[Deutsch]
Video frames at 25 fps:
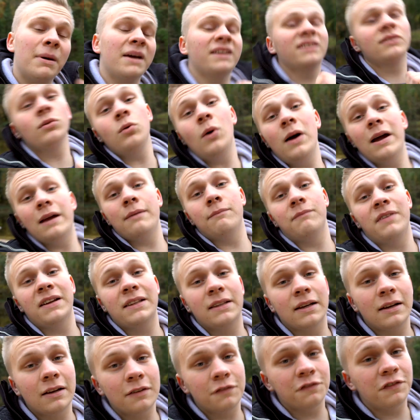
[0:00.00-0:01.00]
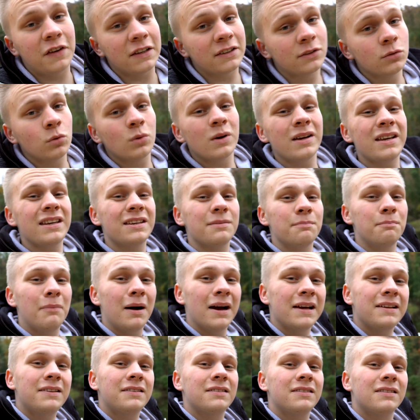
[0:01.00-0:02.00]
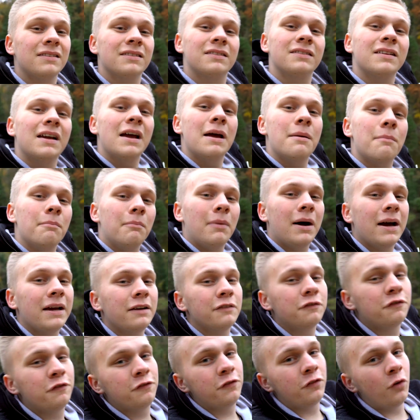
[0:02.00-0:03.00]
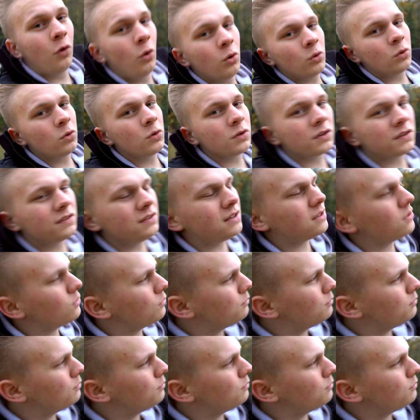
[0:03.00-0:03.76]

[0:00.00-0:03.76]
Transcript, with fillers: Bei so einem Wetter versuche ich meistens meinen Fokus nicht